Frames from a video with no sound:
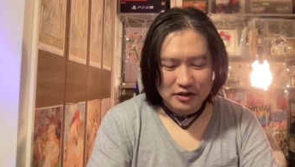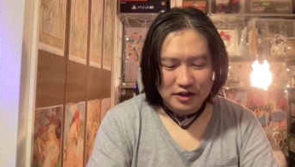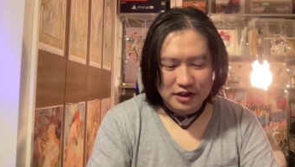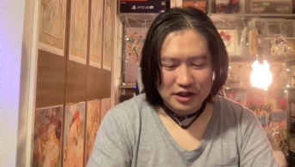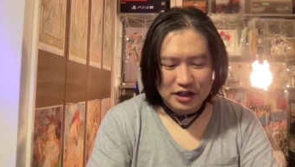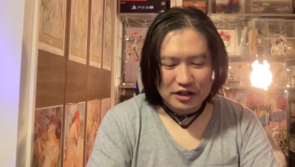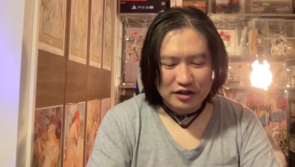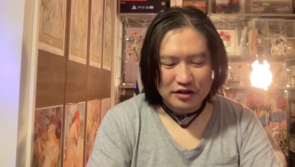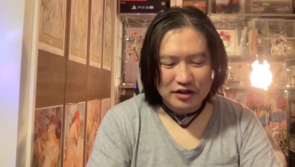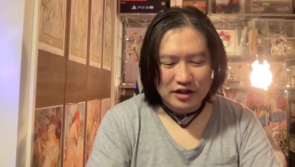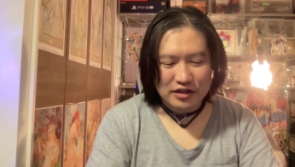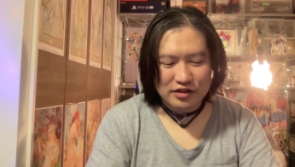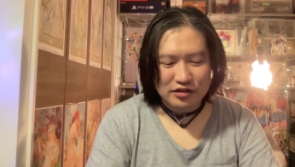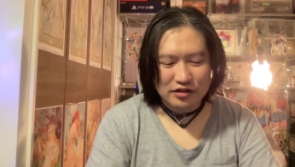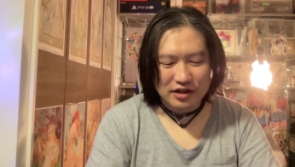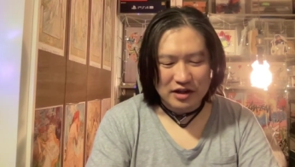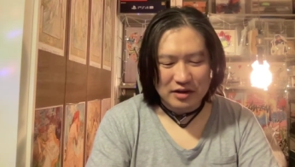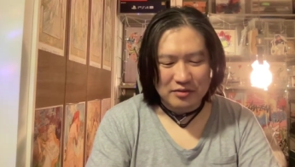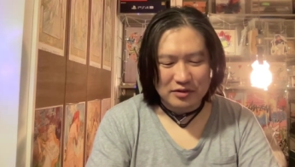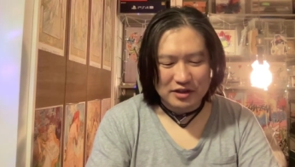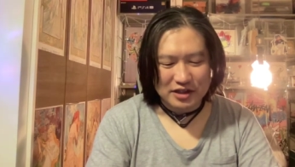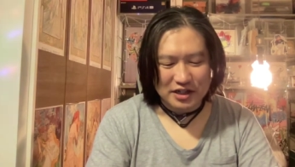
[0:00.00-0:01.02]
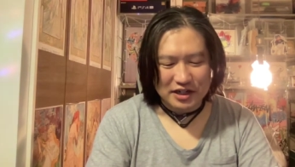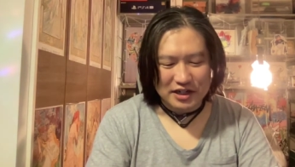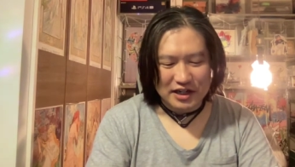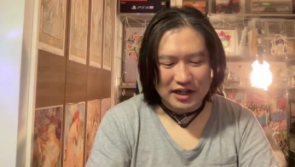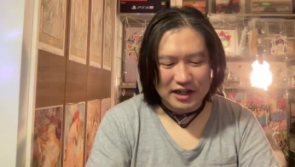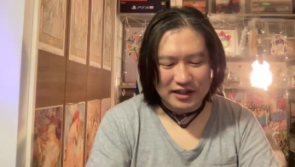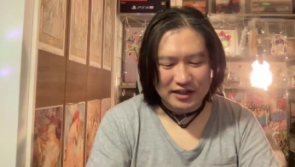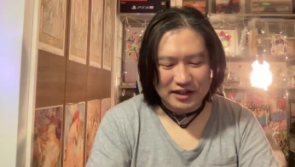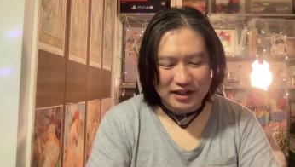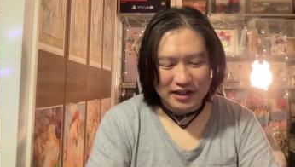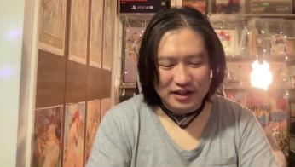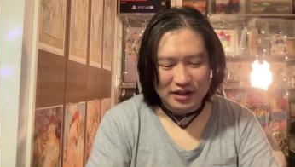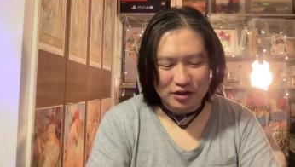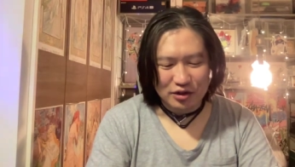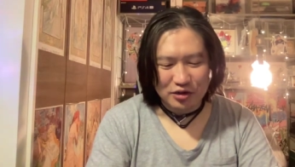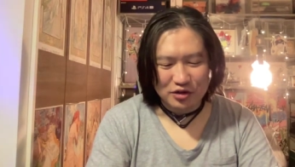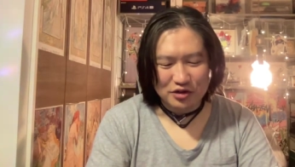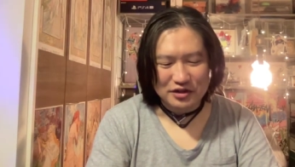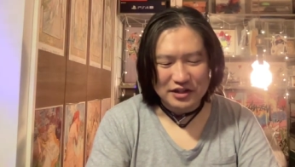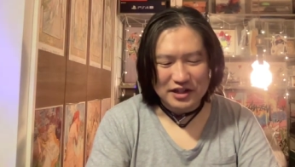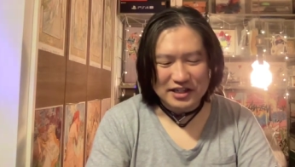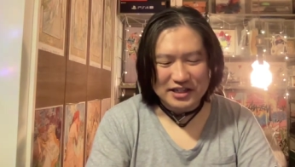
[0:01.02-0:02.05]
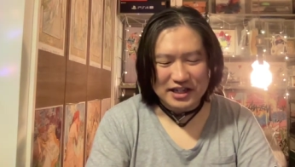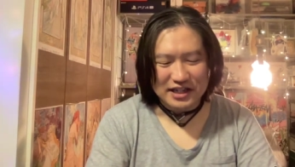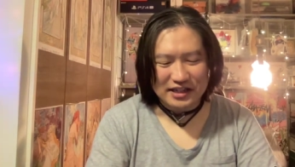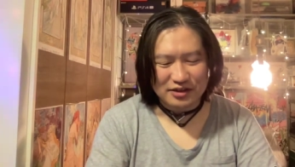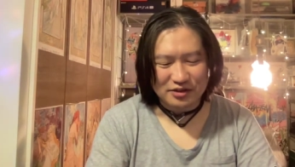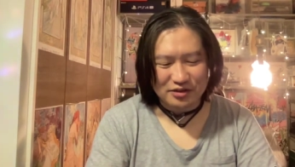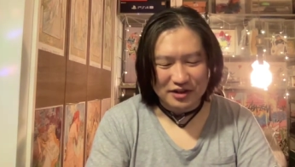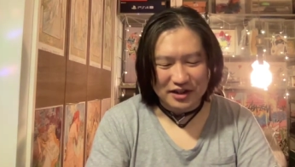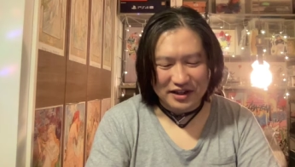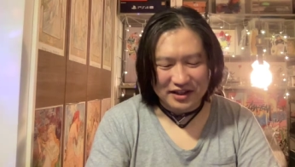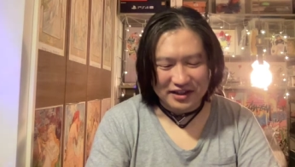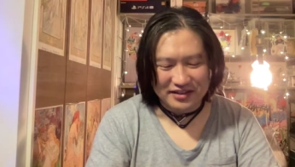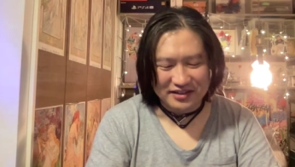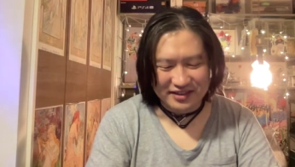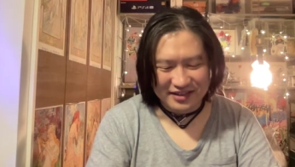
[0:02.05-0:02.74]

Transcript: 昼にするかもしれないんで夜寝じゃんそれ